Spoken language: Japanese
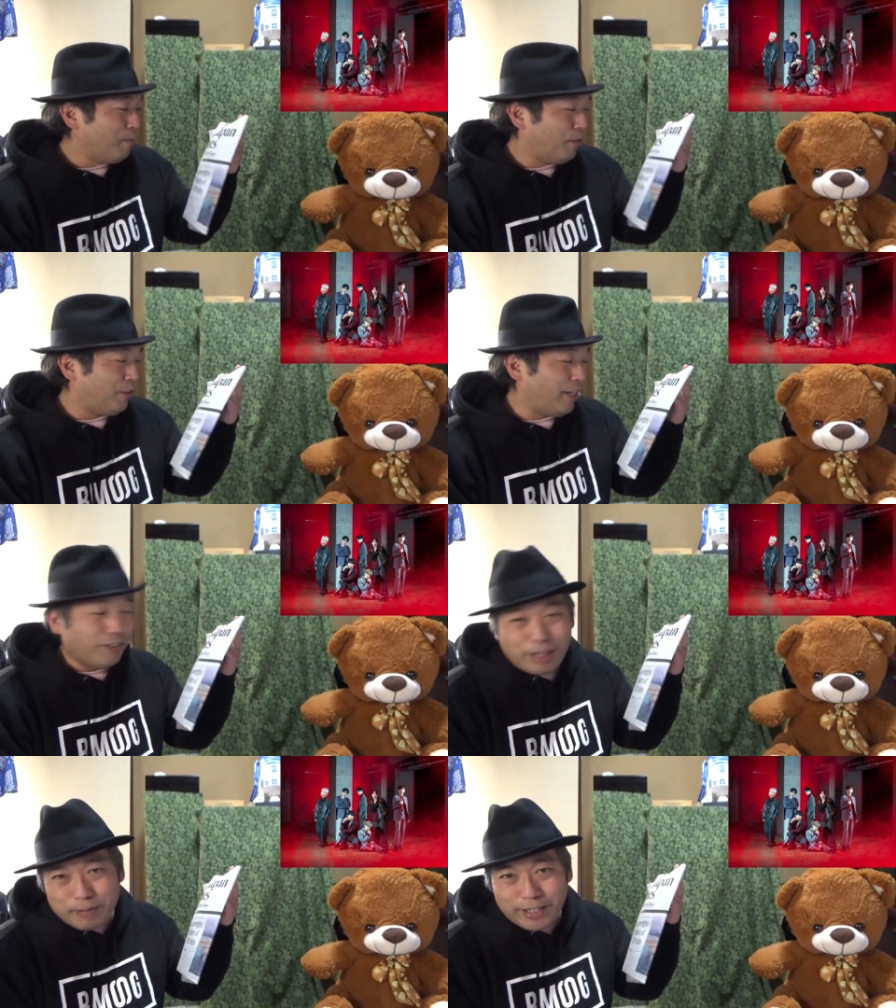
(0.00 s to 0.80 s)
もうあ
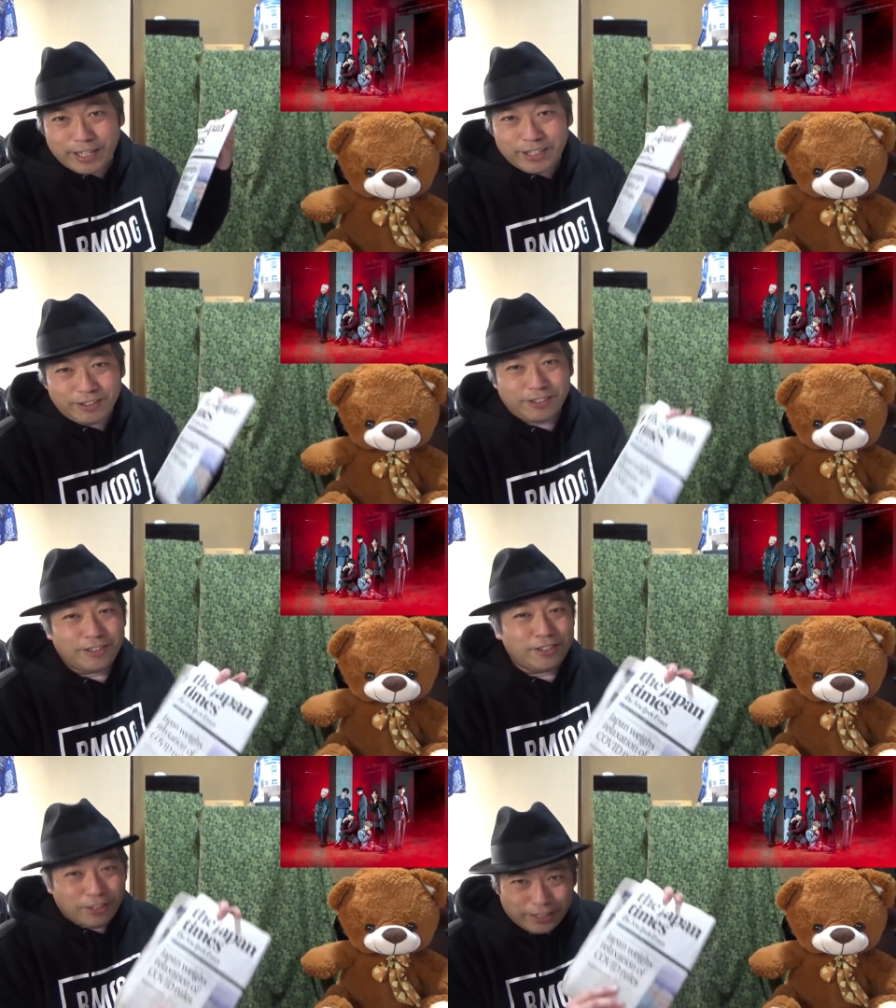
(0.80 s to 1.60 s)
のアメリカの
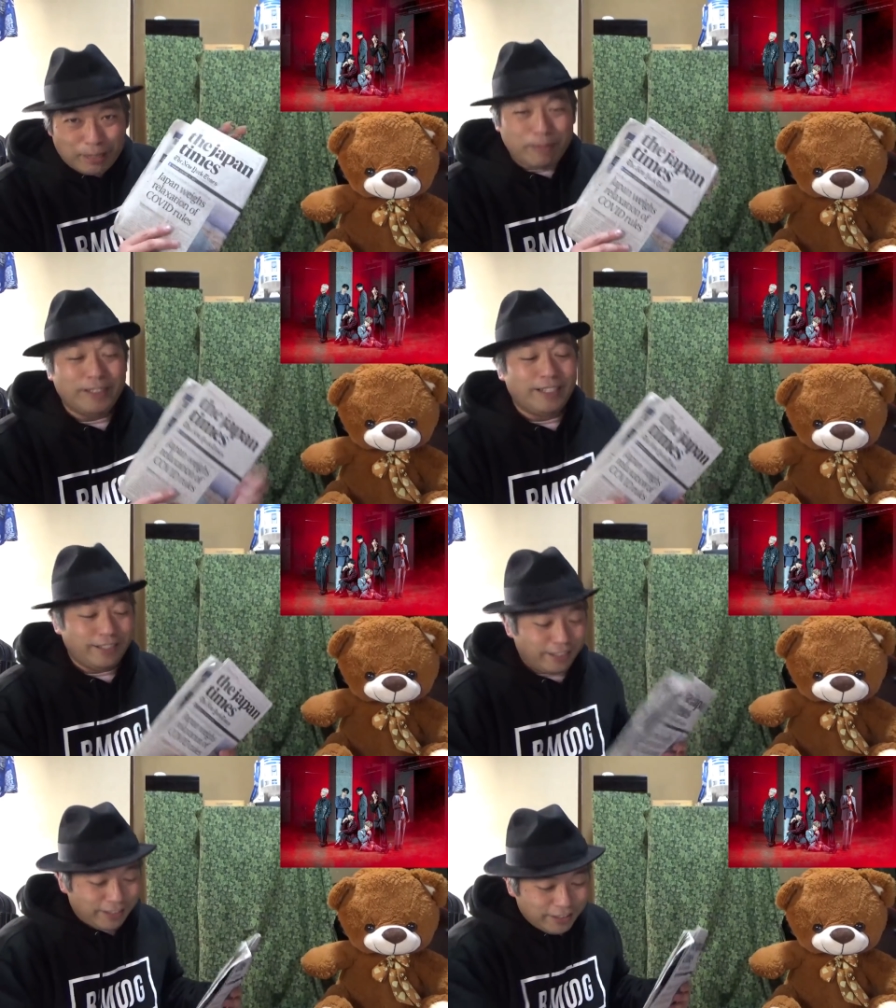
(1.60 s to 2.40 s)
ニューヨーク・タイムズで
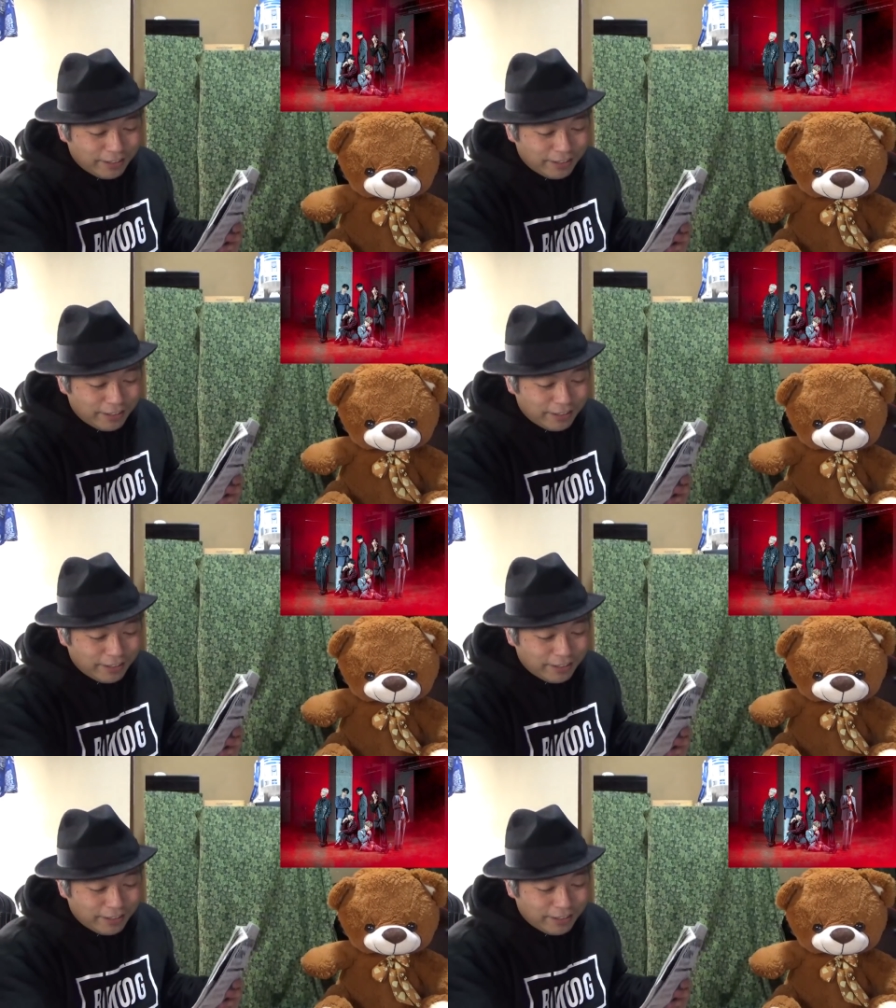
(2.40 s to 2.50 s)
すよ。